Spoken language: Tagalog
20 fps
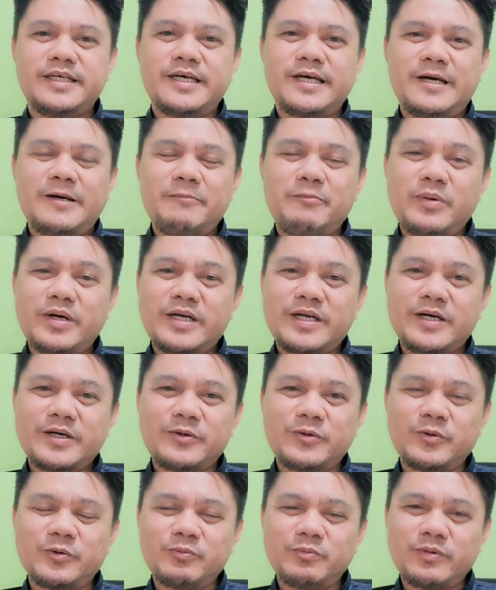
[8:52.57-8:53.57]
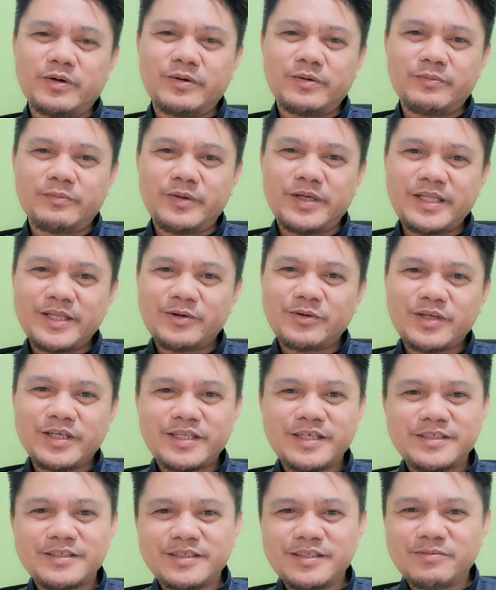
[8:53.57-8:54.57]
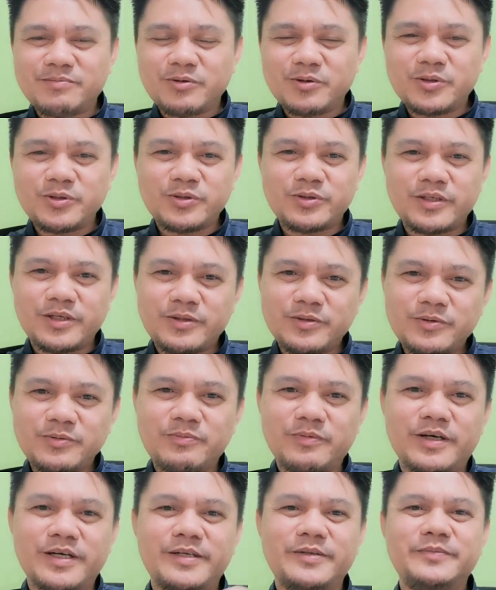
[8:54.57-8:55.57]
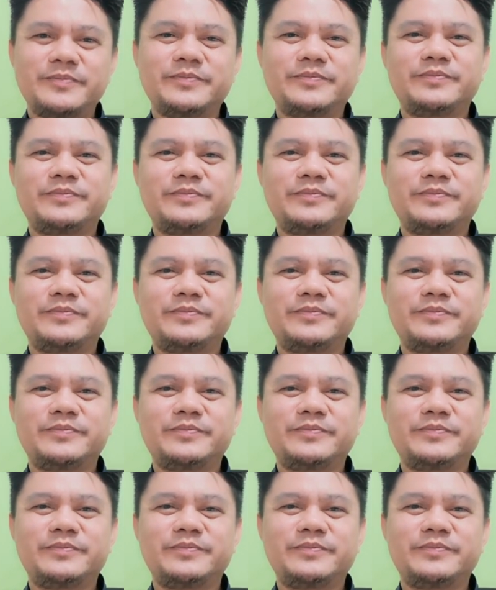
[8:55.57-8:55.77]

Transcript: ah, para kung maminaw nata sa devotional ugma